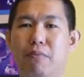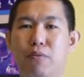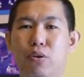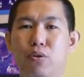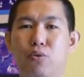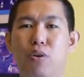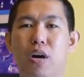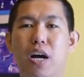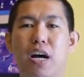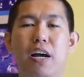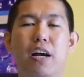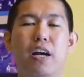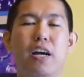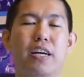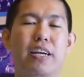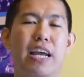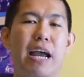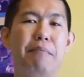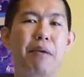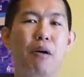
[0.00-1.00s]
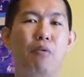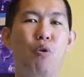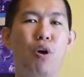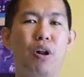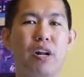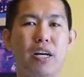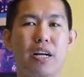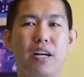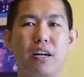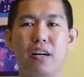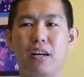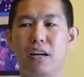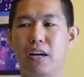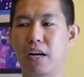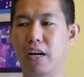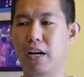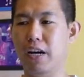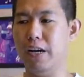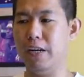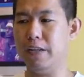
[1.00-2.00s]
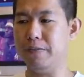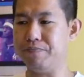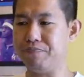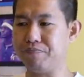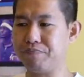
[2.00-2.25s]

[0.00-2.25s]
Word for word: menurut gue Kemba Walker uh,